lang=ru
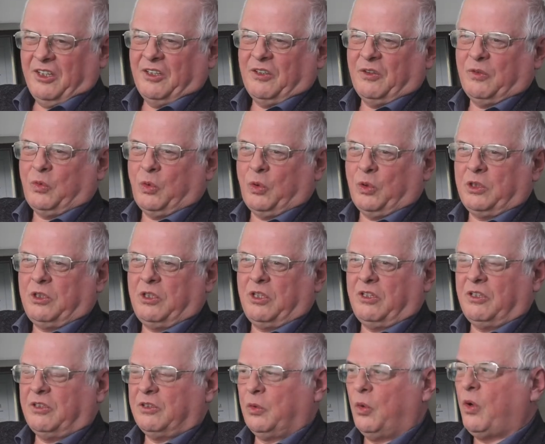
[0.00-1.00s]
Вот.
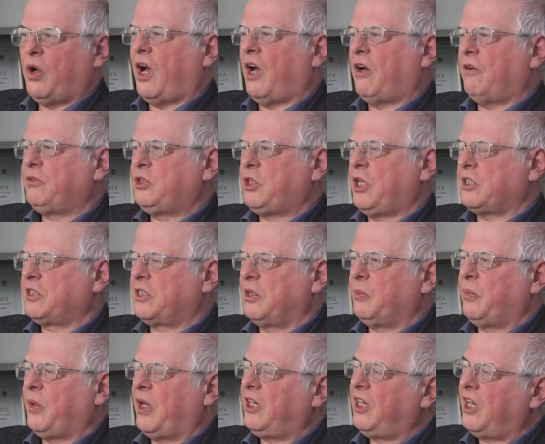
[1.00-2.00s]
Ну, а в
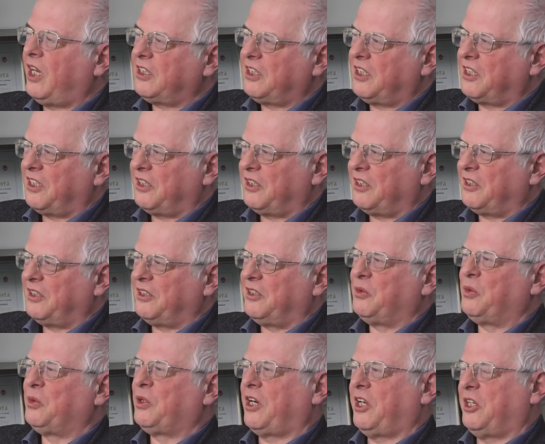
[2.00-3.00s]
частном порядке
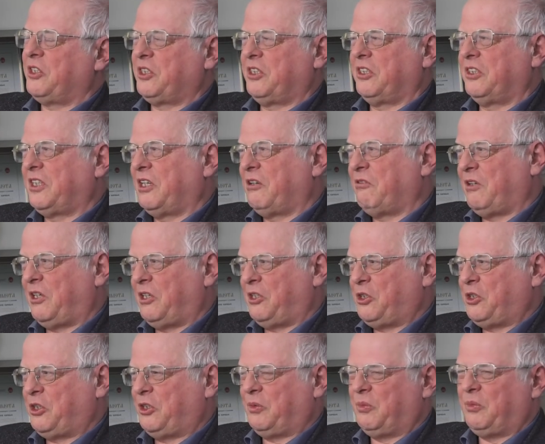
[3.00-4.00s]
украинские
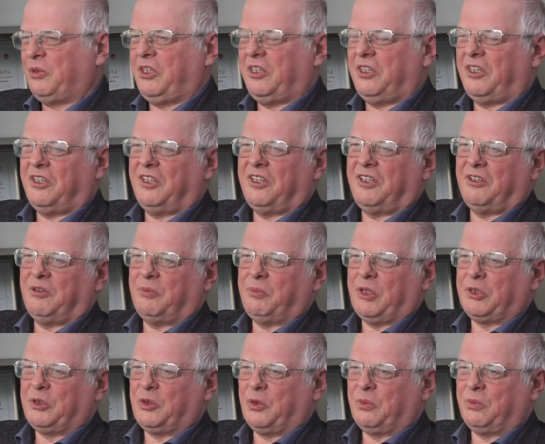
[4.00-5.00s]
товарищи мне
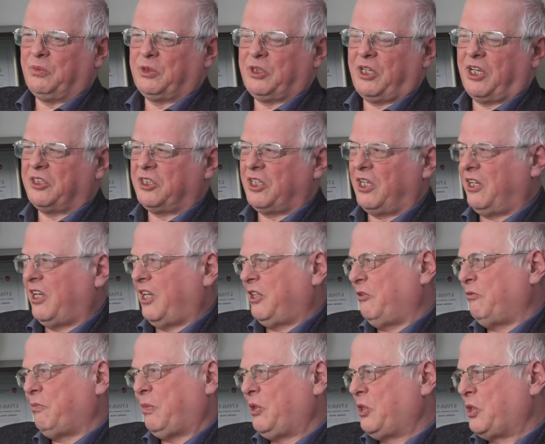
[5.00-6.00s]
потом сказали,
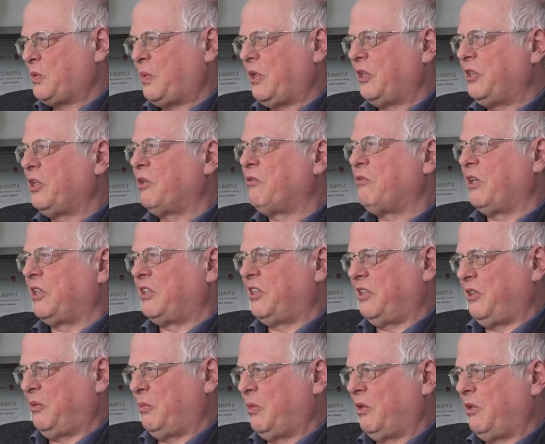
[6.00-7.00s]
они, в принципе,
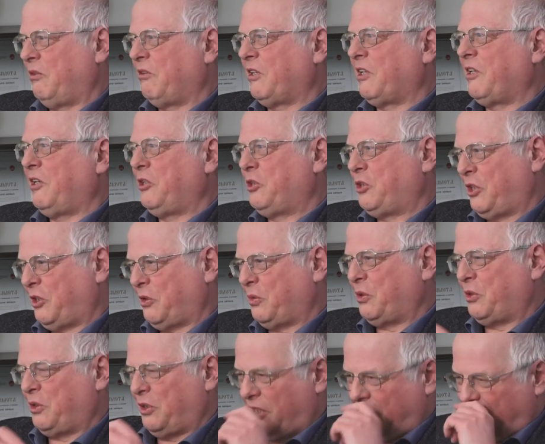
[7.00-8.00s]
адекватные были, в отличие
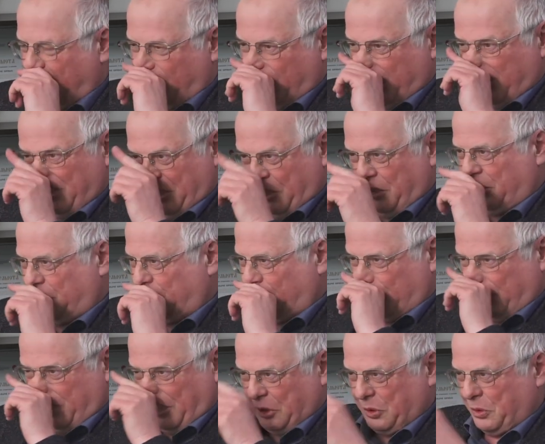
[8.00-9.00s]
от
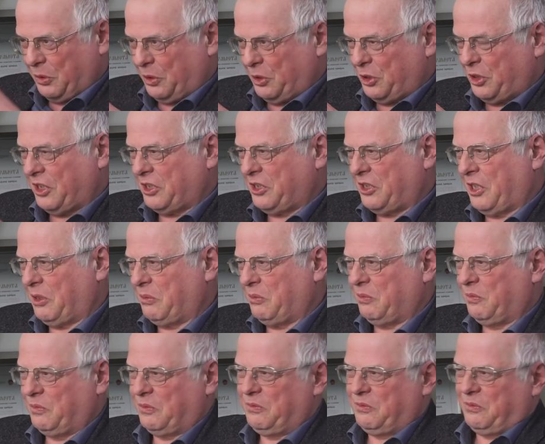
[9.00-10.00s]
тех, которые сейчас
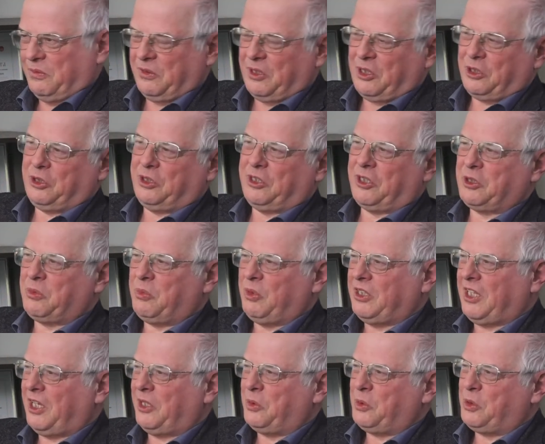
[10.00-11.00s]
там значит,
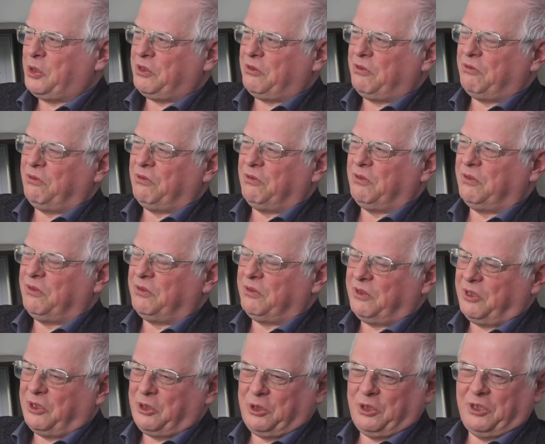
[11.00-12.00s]
разминаются
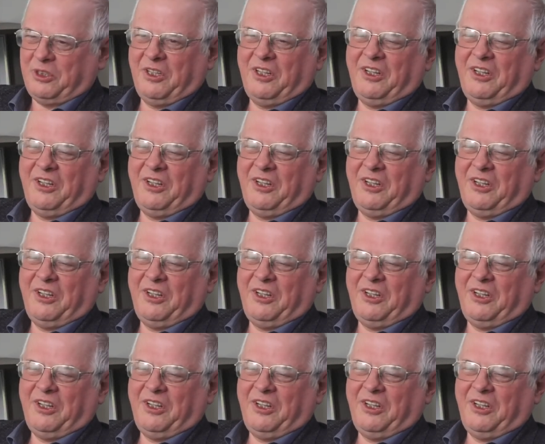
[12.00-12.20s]
значит,